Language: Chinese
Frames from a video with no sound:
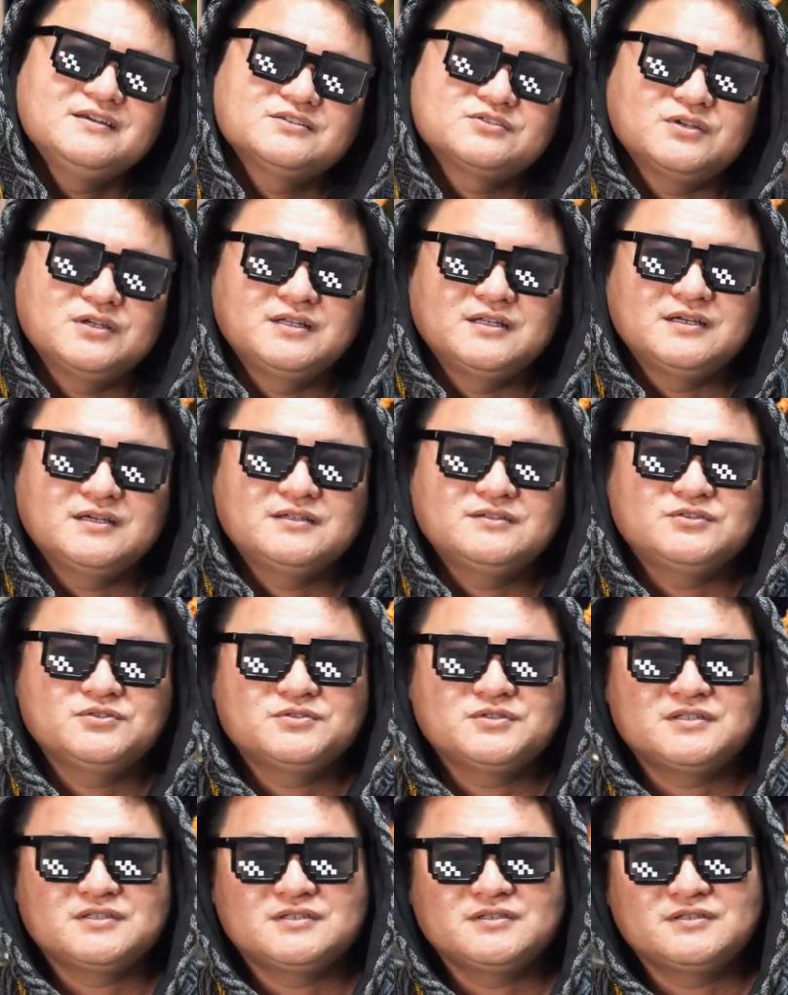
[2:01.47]
所以呢，
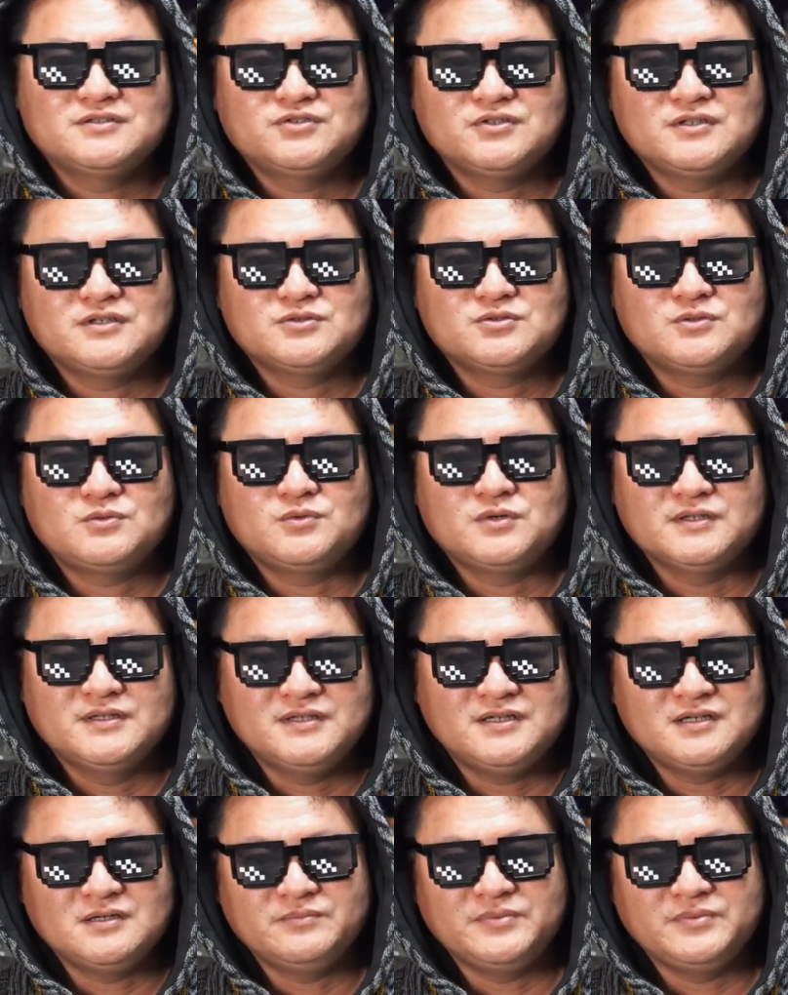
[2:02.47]
就是觉得说我特